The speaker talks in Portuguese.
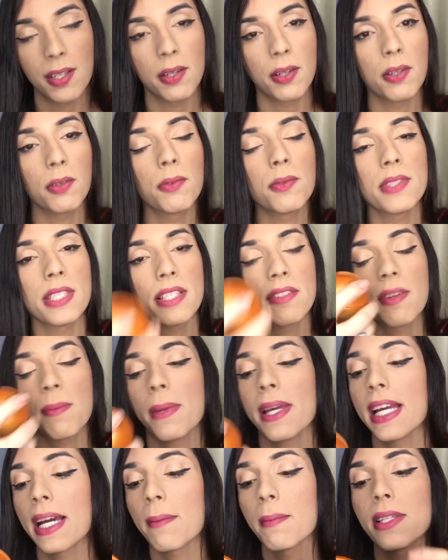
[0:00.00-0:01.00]
Não sei se vai
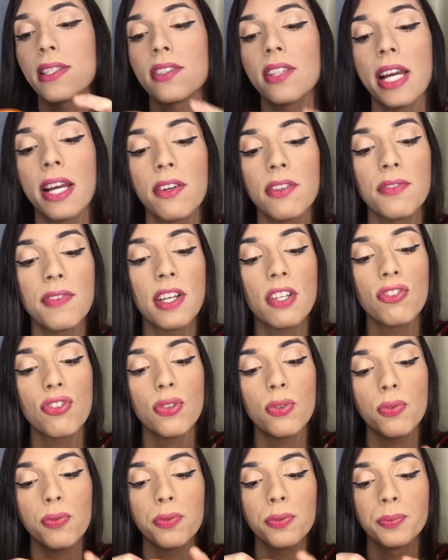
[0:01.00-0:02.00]
pegar, mas quer que eu faça de
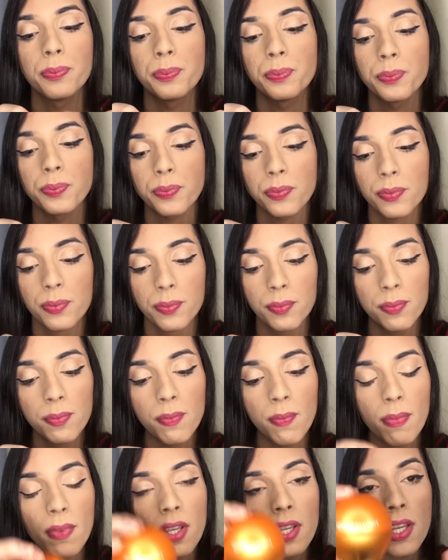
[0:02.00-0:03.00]
novo.
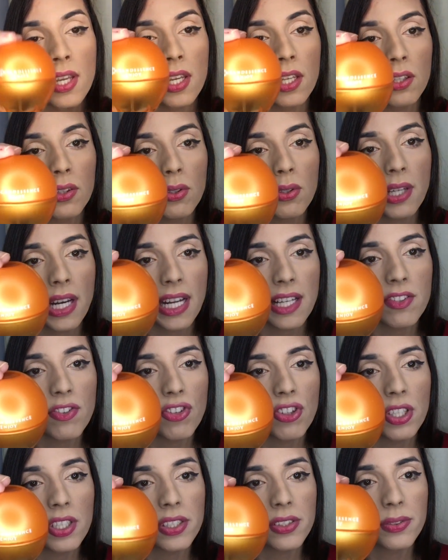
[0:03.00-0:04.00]

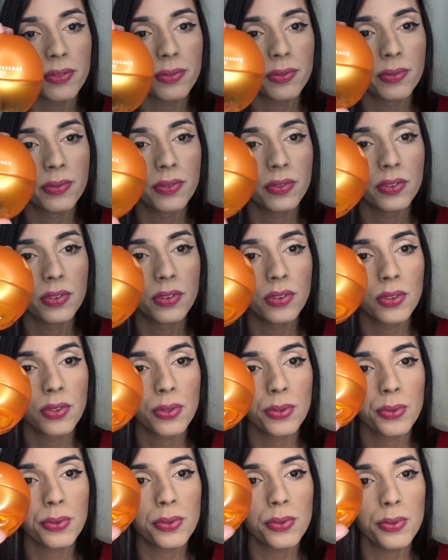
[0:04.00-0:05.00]
Douradinho
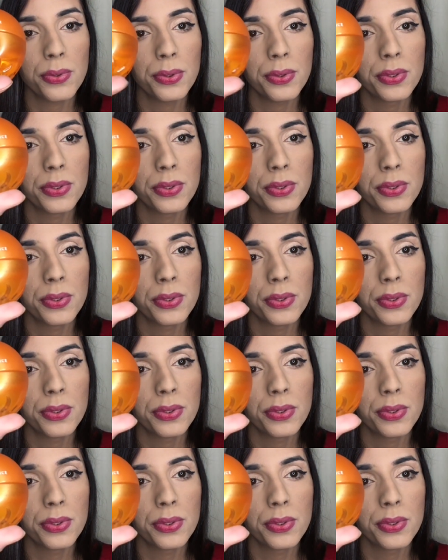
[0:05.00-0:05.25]
tudo.